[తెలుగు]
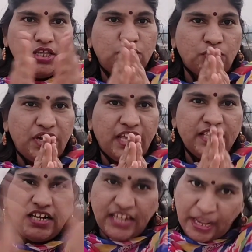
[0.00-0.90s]
ఇంత
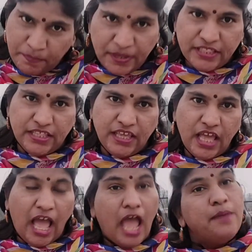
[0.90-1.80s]
ఉండేది ఇంత అయిపోయింది
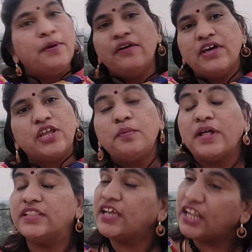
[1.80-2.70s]
అయిపోయే వరకు
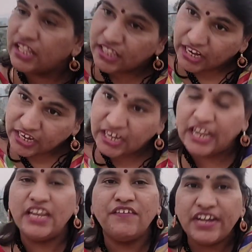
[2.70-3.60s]
ఇప్పుడు అందుకని అంత
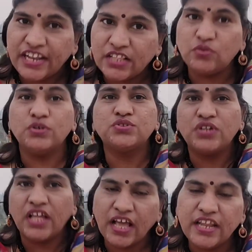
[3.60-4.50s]
ఎన్ని పెట్టినా
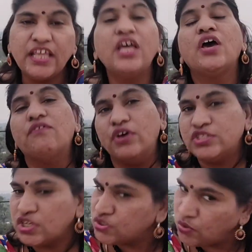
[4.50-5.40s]
తోస్తున్నా కానీ
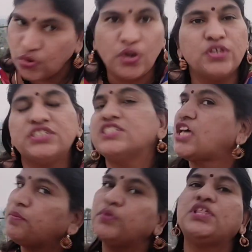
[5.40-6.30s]
వయసు వయసు కుర్రోళ్ళు వచ్చినా
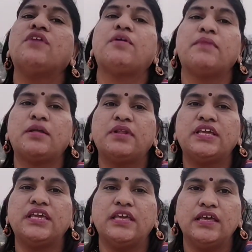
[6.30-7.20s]
సరిపోతలేవు అనమాట
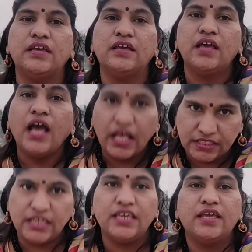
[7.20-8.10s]
మనకి
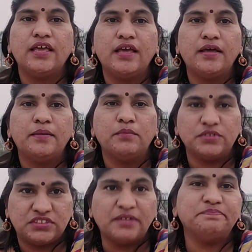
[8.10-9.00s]
అది
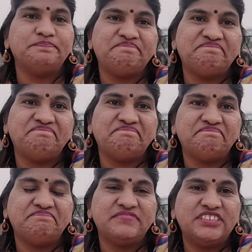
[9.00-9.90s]
మొత్తం
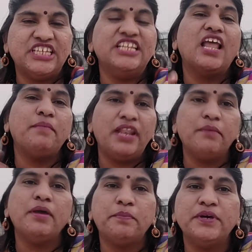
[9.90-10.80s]
చిన్న
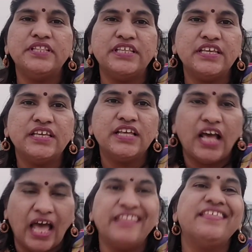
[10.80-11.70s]
భిన్నం అయిపోయింది
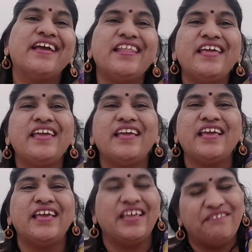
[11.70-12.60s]
అందుకని
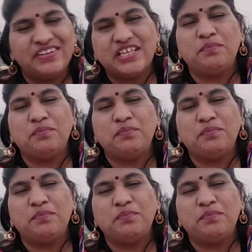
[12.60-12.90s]
ఎవడు